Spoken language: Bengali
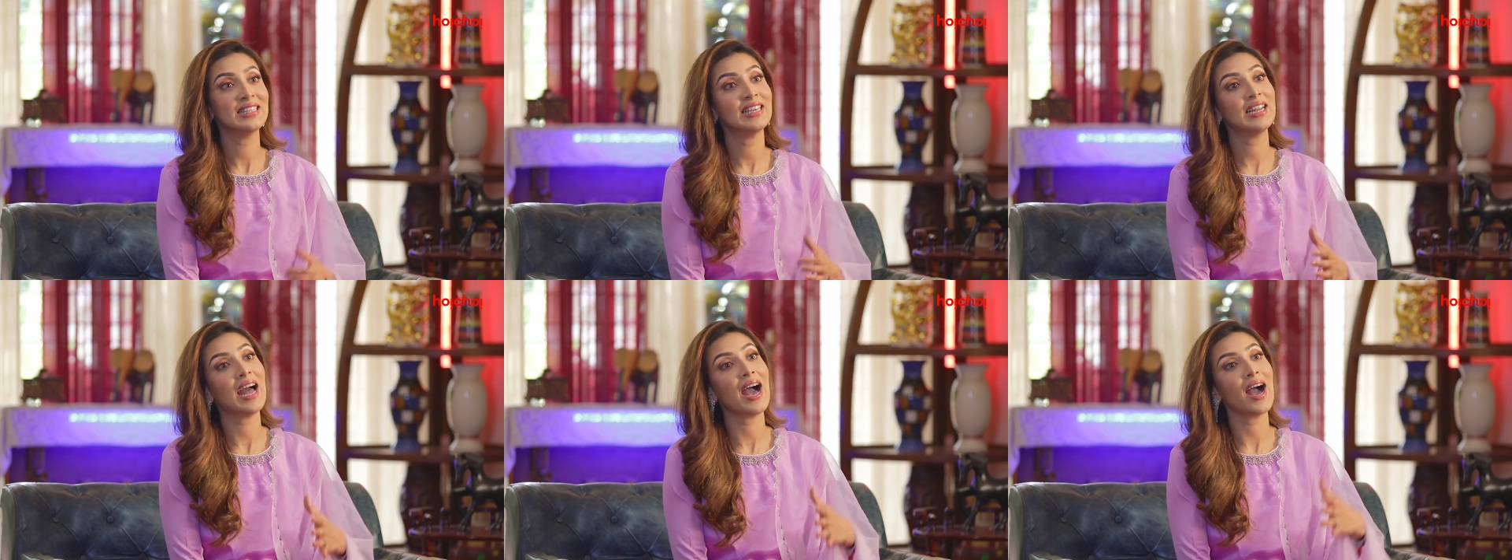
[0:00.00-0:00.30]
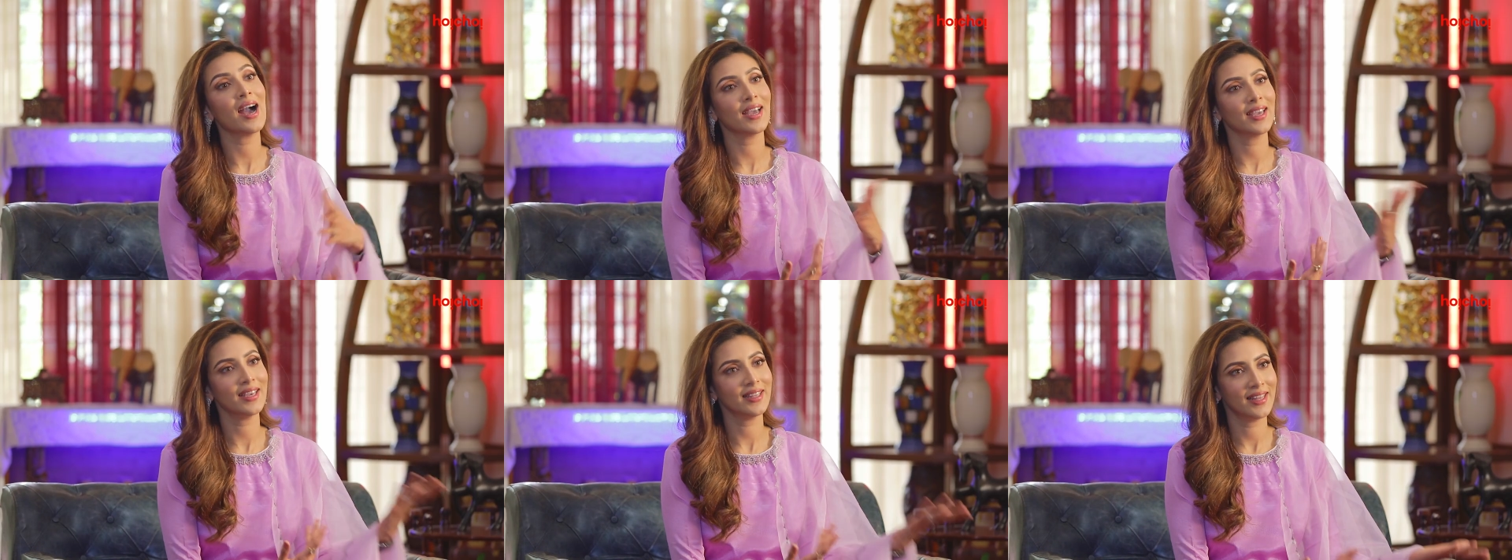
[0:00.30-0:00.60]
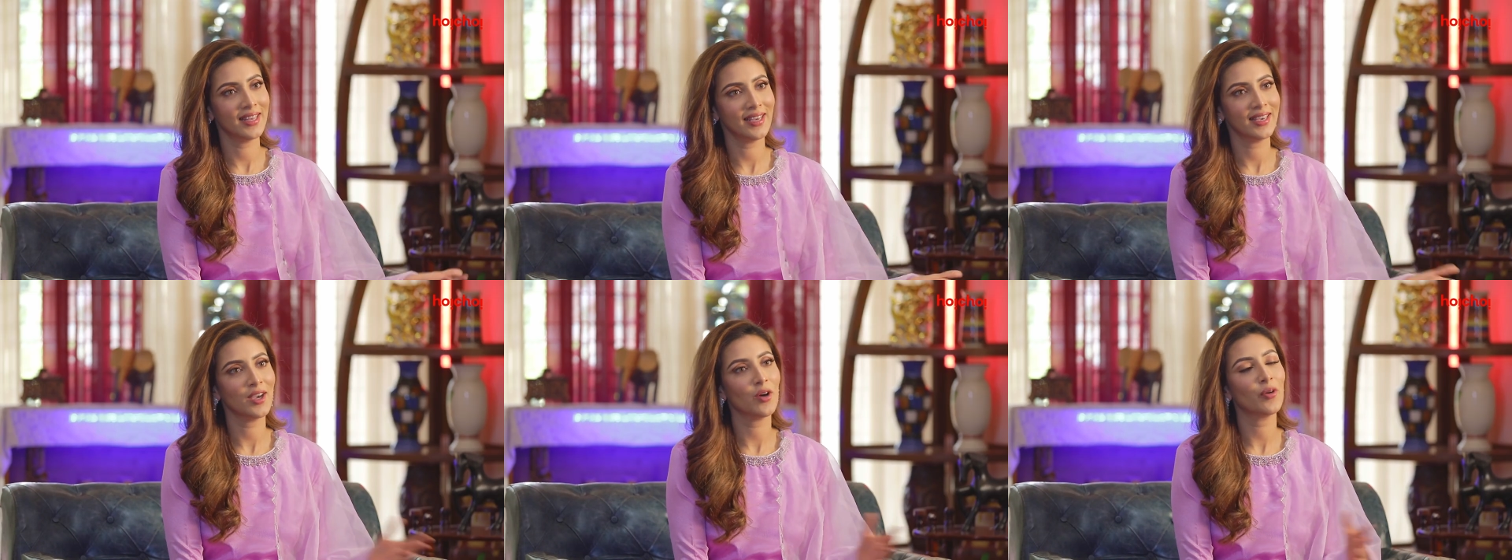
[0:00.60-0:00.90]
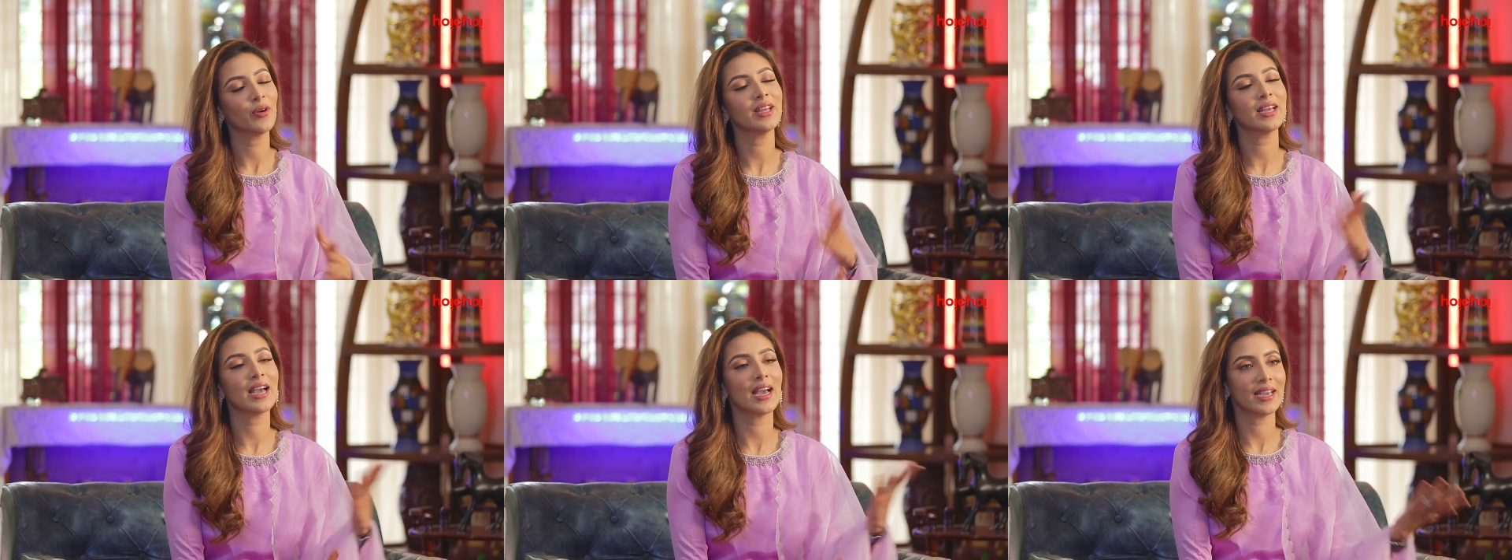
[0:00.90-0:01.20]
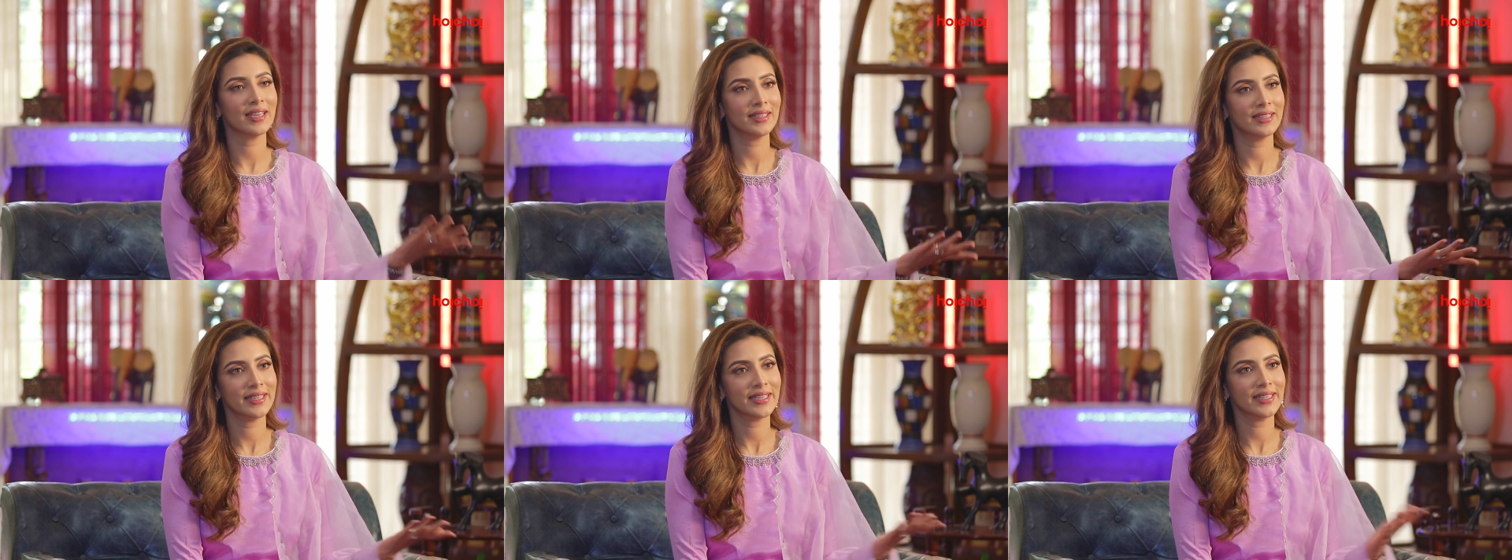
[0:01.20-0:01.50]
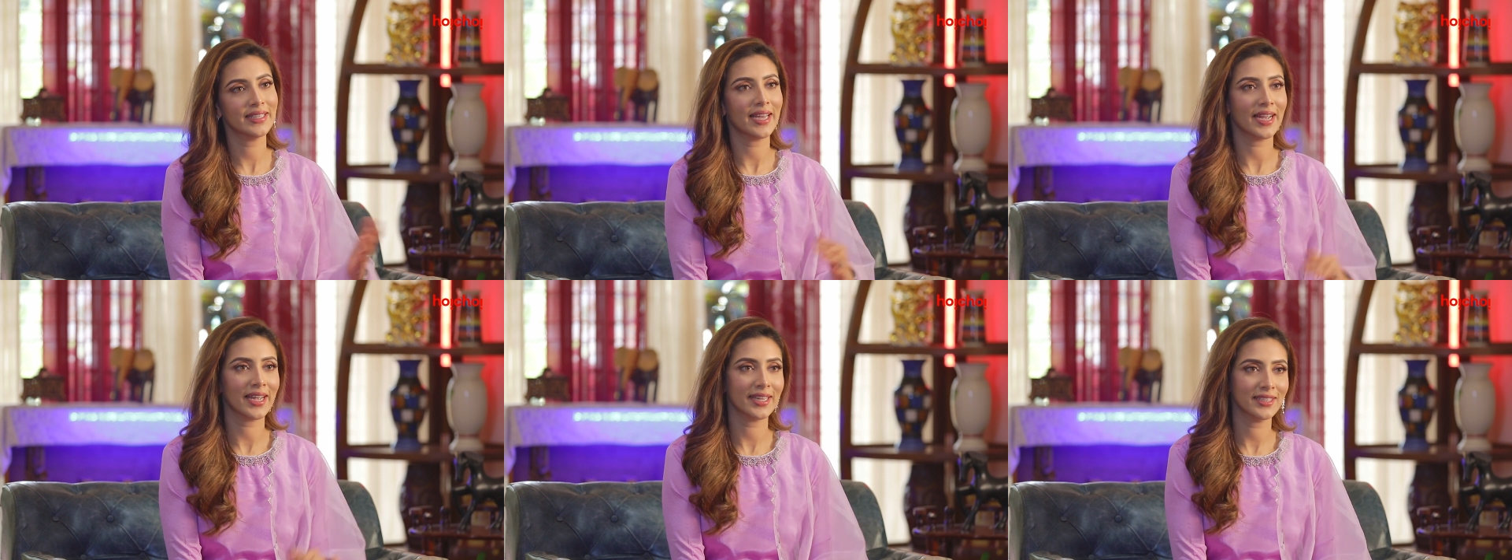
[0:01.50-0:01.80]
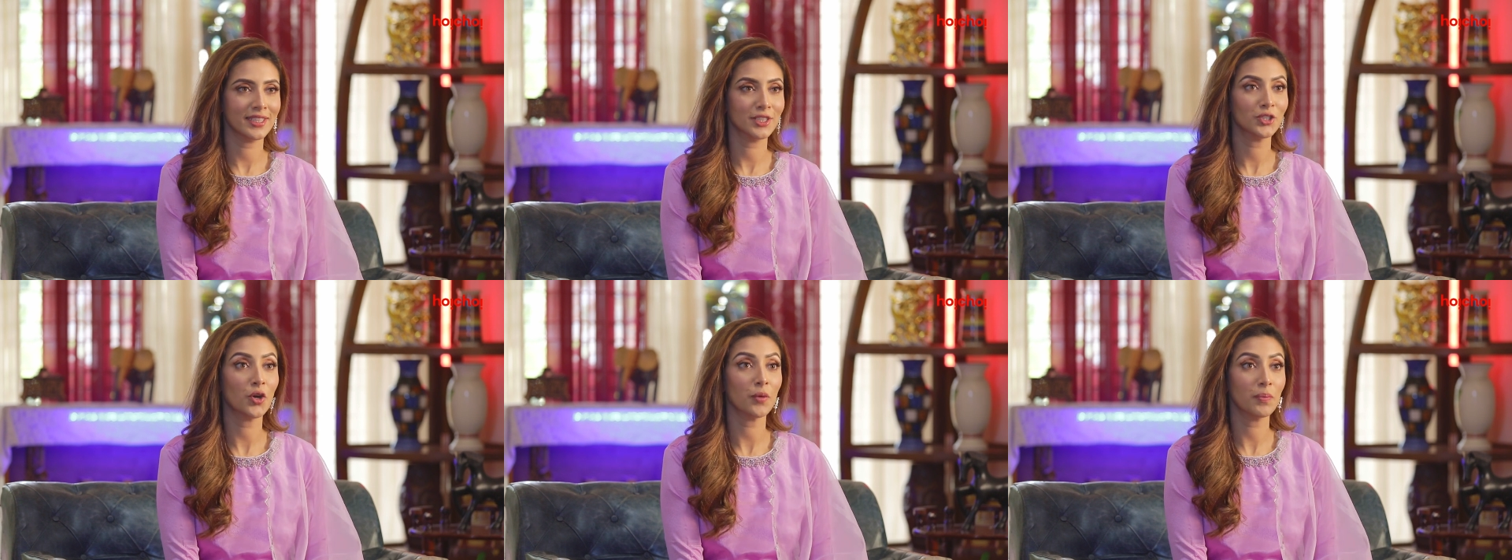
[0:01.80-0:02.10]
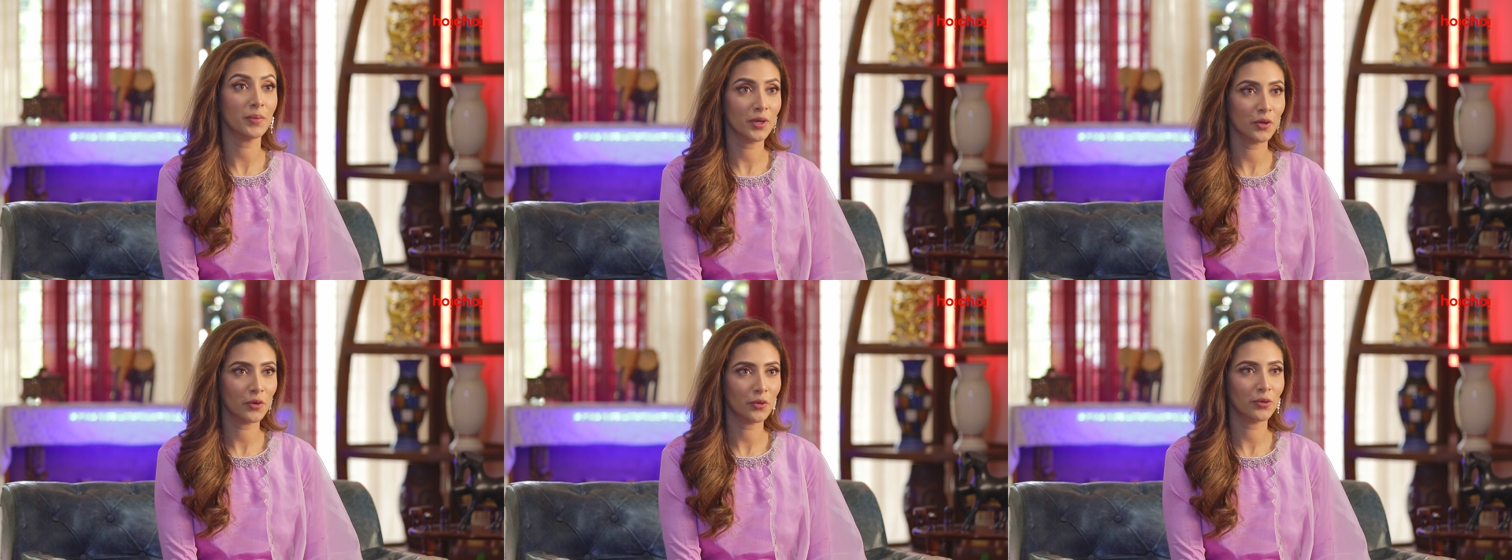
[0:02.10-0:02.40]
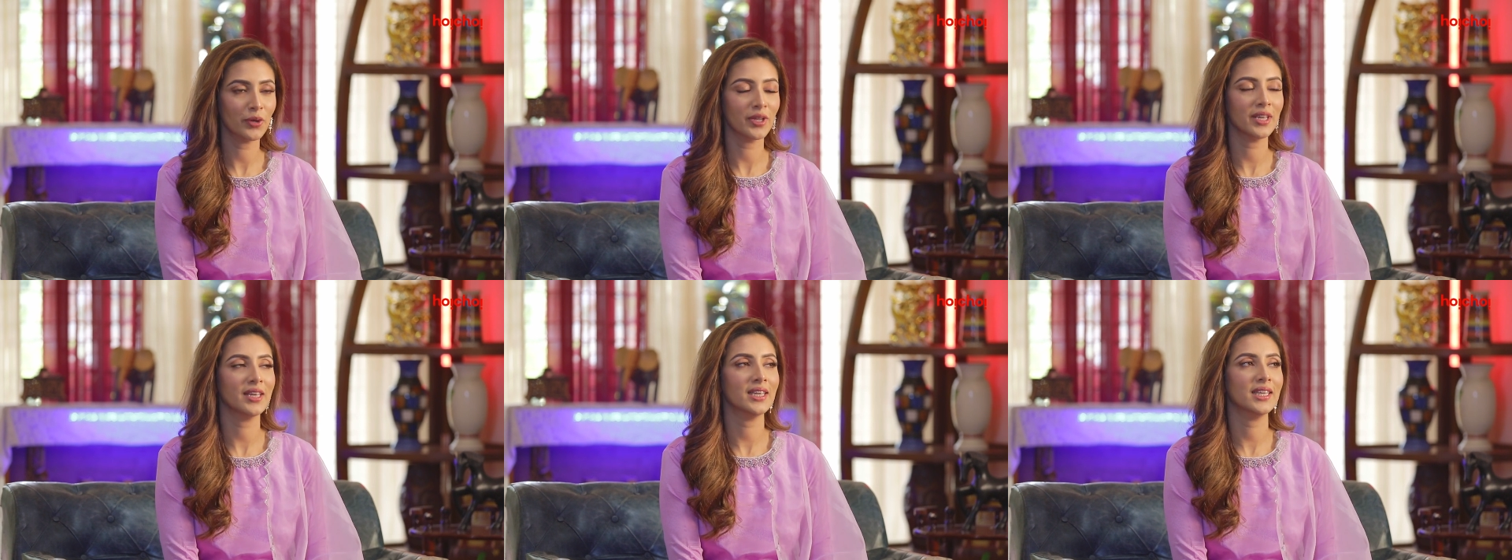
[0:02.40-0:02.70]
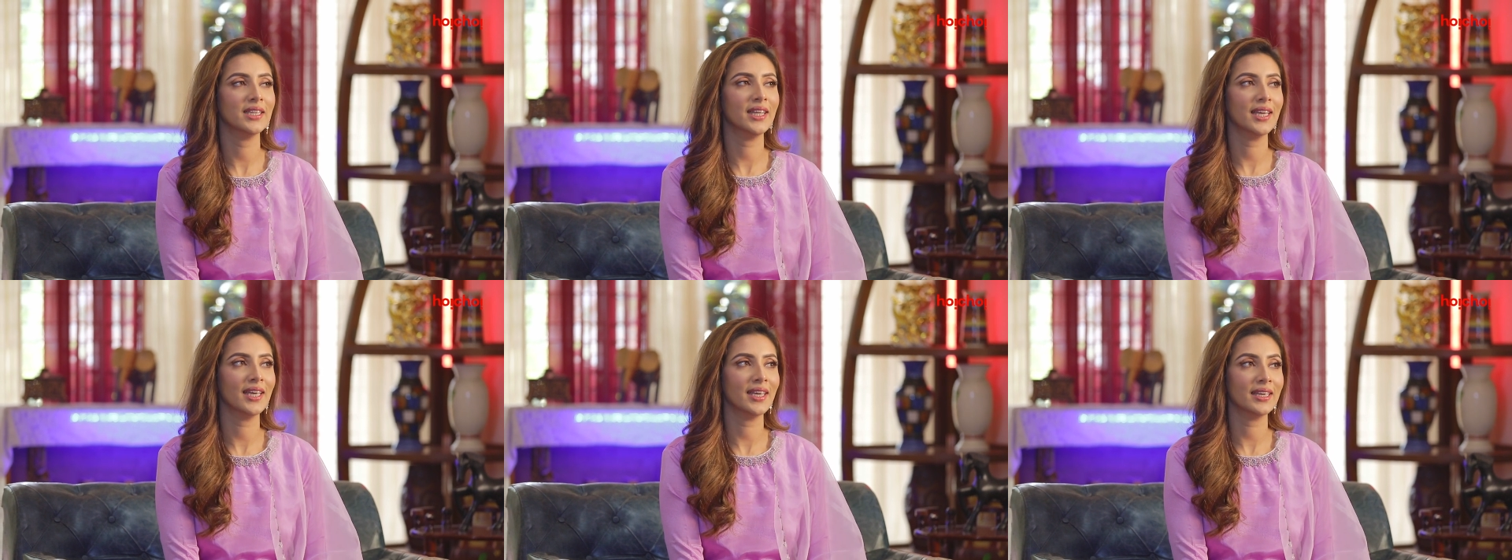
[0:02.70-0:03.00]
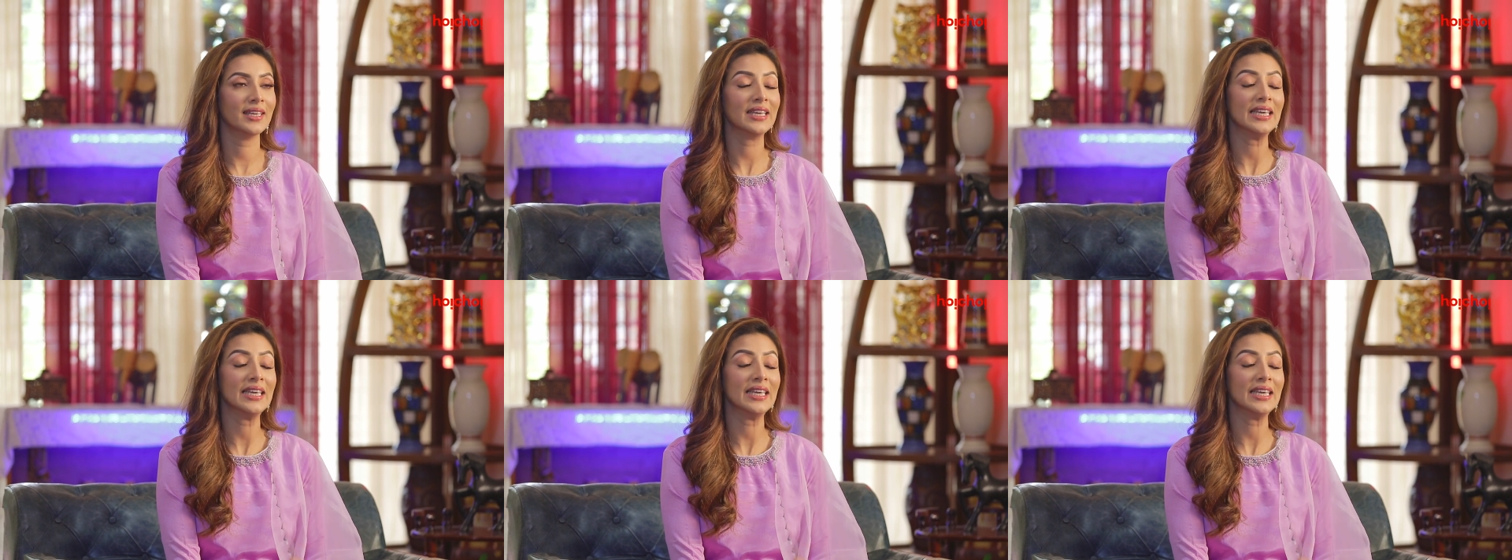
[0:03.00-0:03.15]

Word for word: ঈদের আগে থেকে অনেক আগে থেকে দেখা যায় শপিং করি ঈদে